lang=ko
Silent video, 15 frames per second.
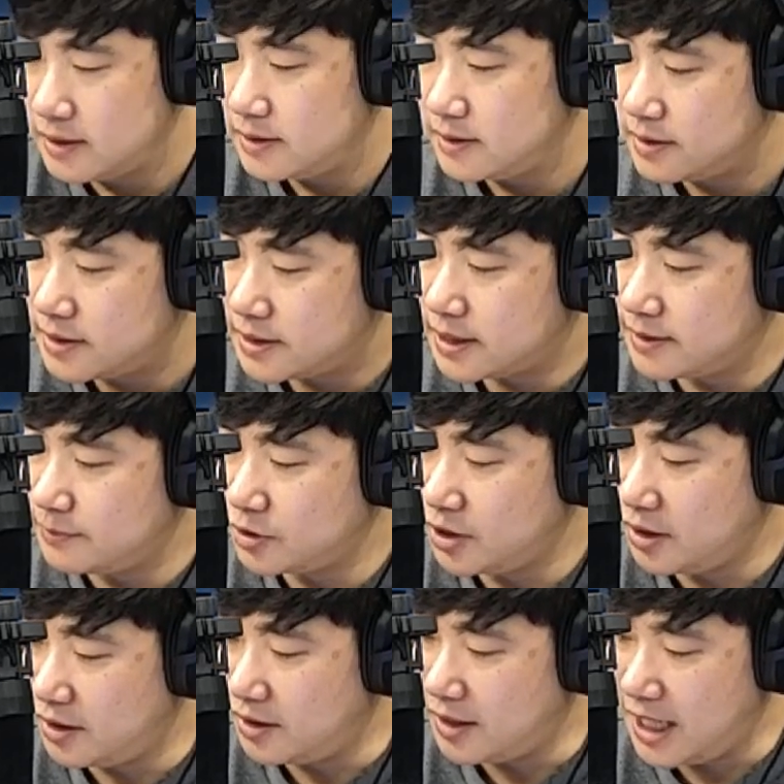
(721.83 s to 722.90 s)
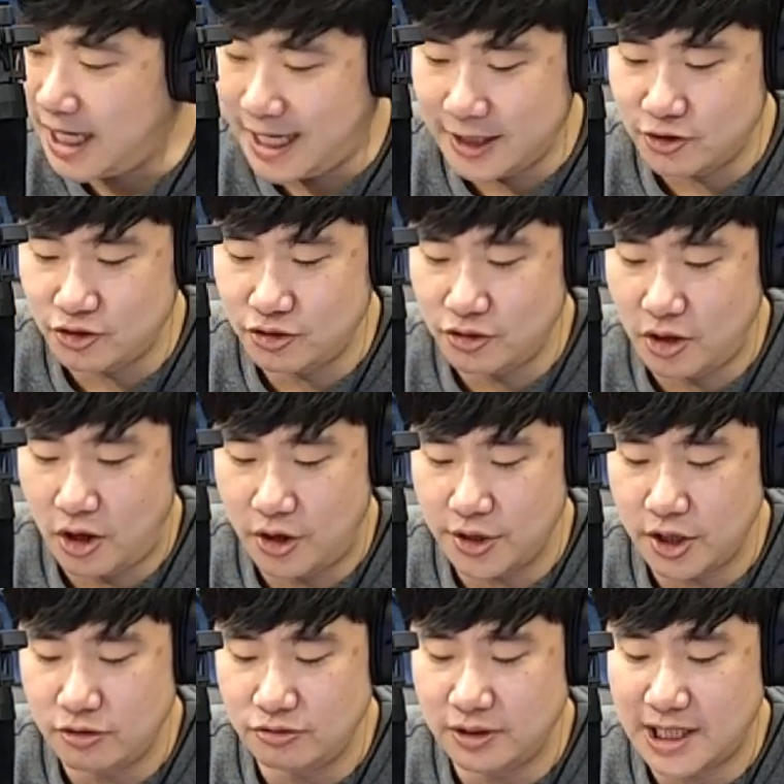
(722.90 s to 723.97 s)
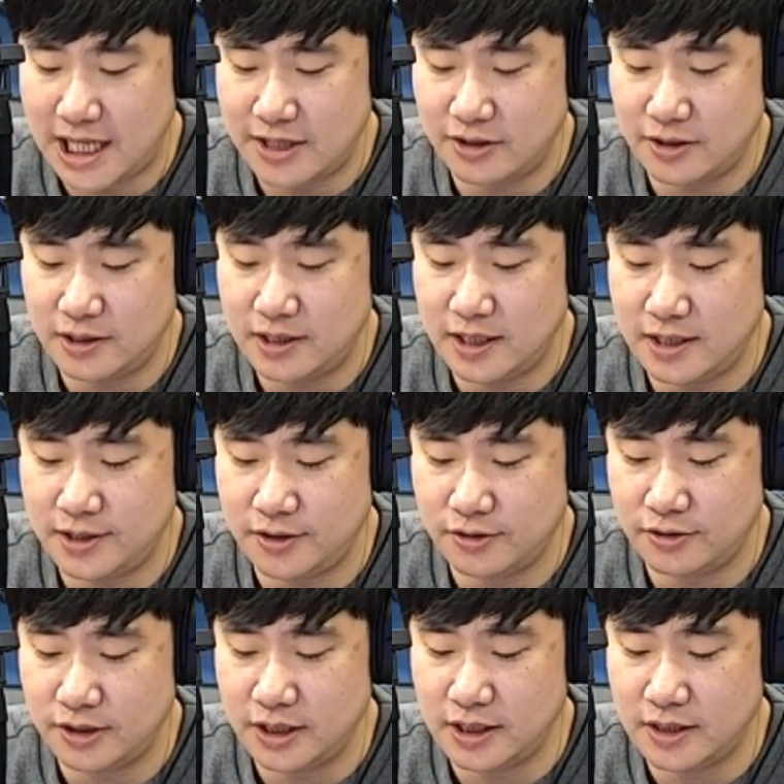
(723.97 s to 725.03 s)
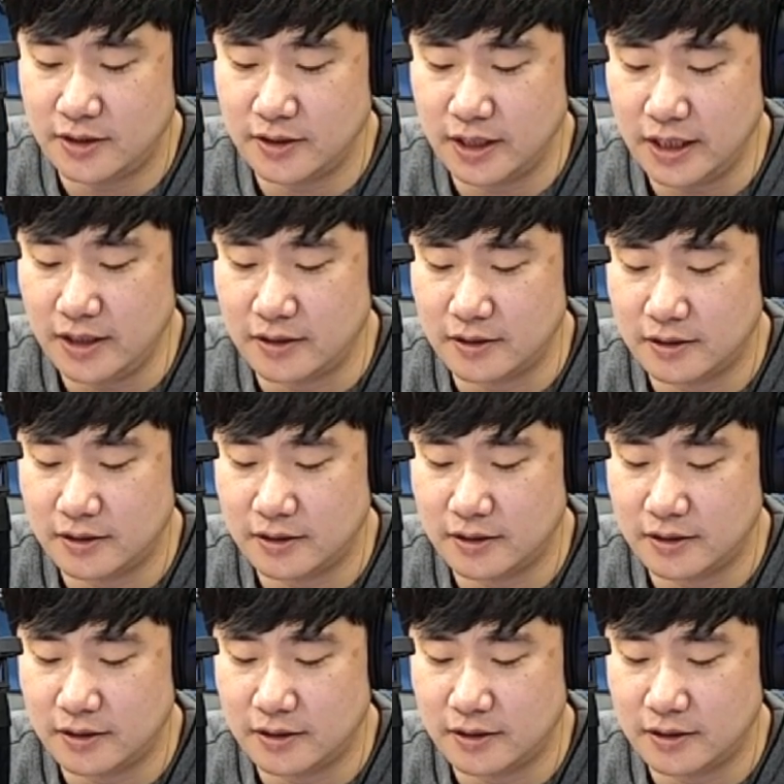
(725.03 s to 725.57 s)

지금부터 아주 어려운 단어를 제시어로 드릴 건데요.